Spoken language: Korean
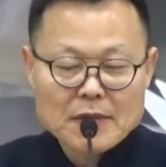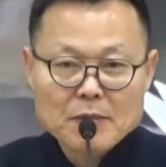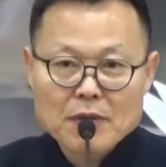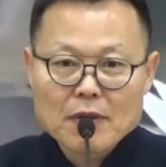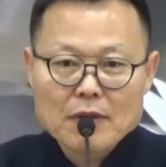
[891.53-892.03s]

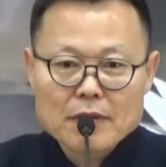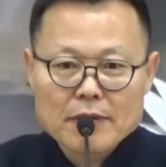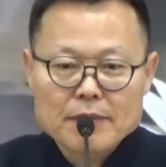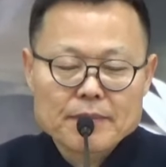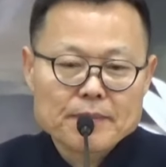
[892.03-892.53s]

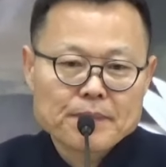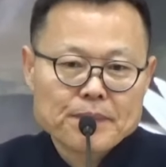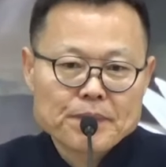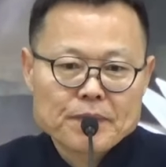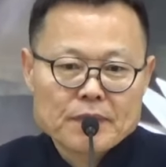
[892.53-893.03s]
물론
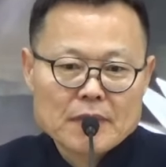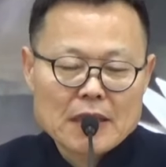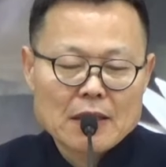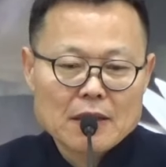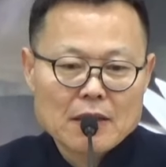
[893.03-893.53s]

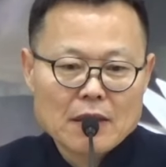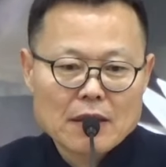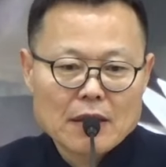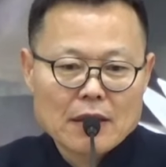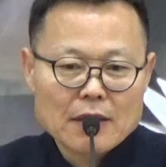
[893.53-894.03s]
제가
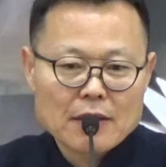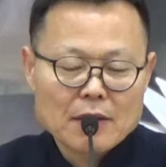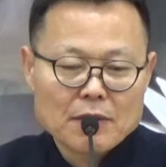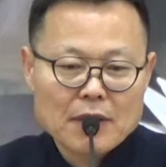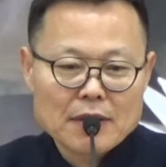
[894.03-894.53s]
이렇게
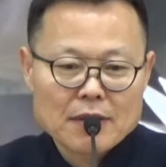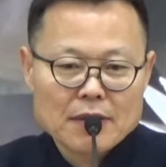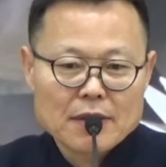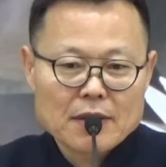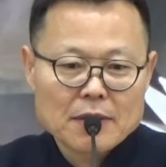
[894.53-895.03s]
얘기한다고
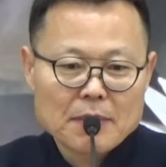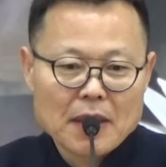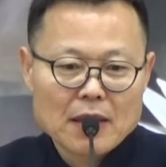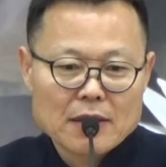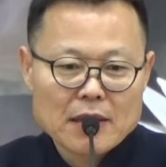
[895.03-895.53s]
해서
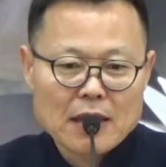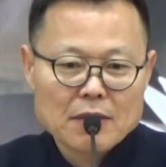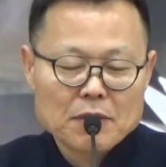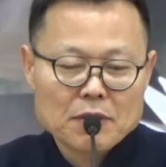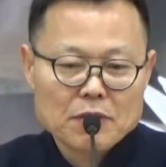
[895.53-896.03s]
말하지
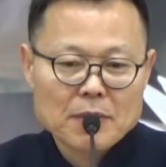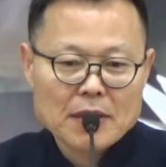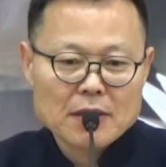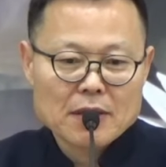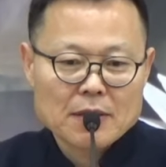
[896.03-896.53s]
않고
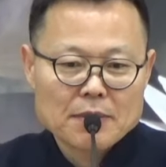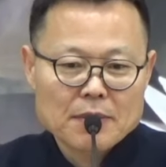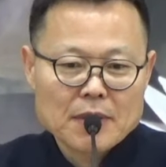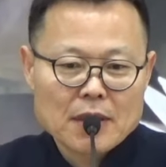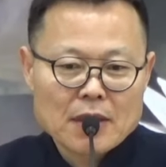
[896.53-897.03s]
유마처럼
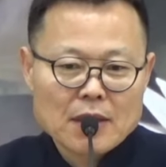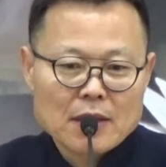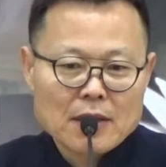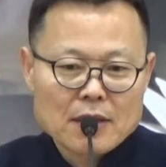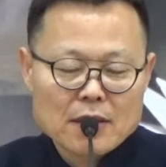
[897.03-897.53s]

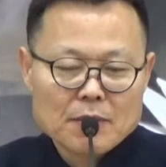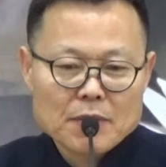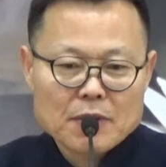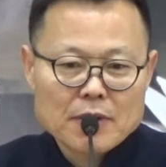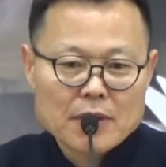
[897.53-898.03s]

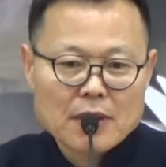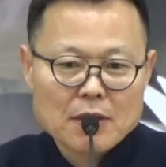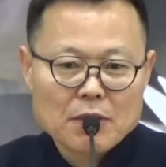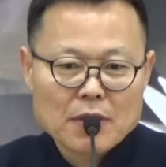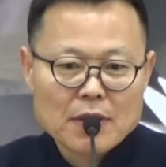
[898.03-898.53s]
침묵을
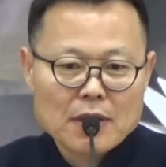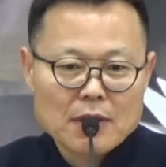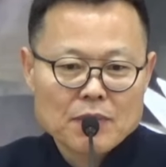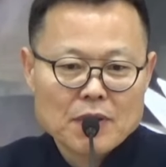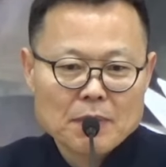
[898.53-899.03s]
지키고 있는
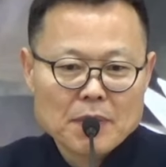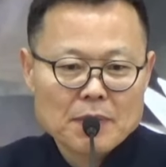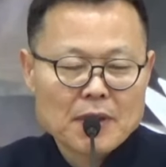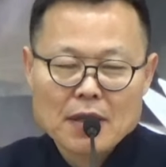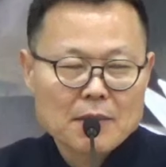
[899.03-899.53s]
게
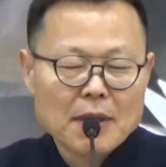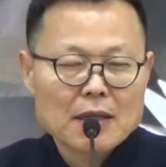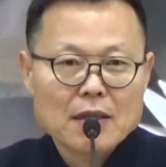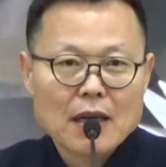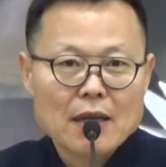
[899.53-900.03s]
불이법이다 이
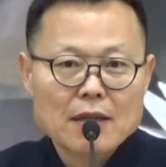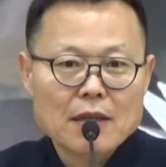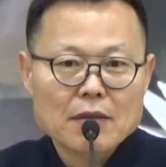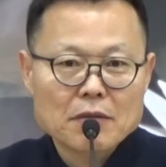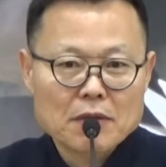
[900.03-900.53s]
말은
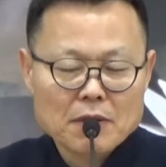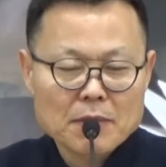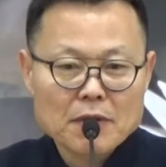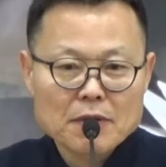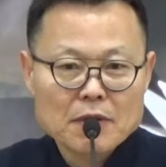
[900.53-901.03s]
아니에요.
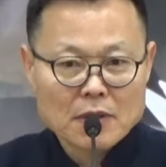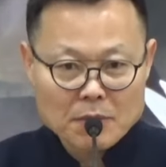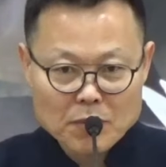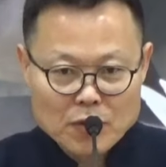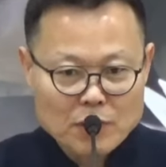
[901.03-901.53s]
그러면은
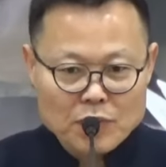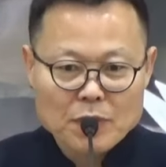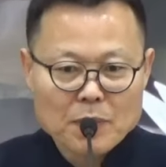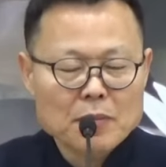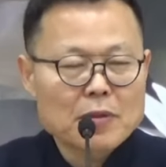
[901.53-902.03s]
침묵이
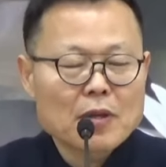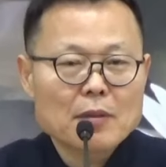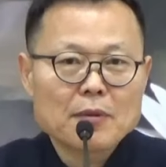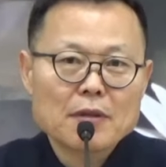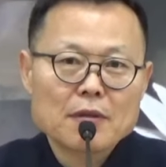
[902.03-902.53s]
불이법이
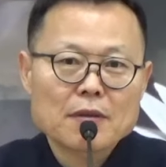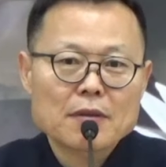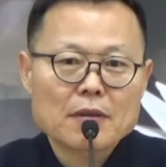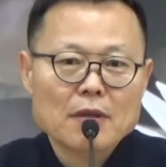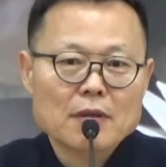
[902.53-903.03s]
돼버리는
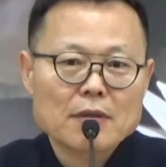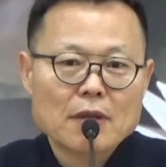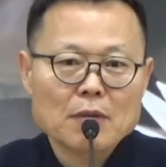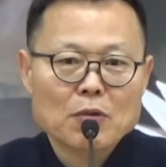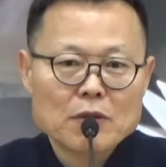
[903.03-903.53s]
거니까 그건
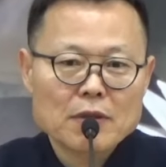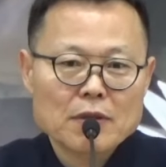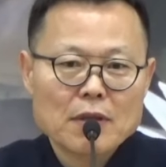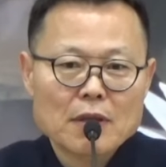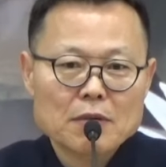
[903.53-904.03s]
딱
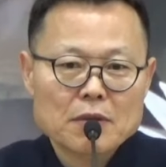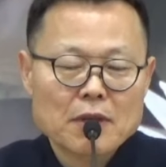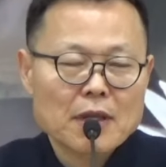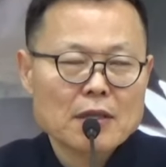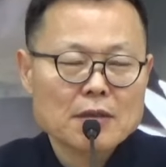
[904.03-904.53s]
고정됐고
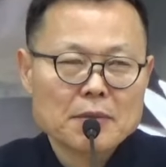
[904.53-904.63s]
정해져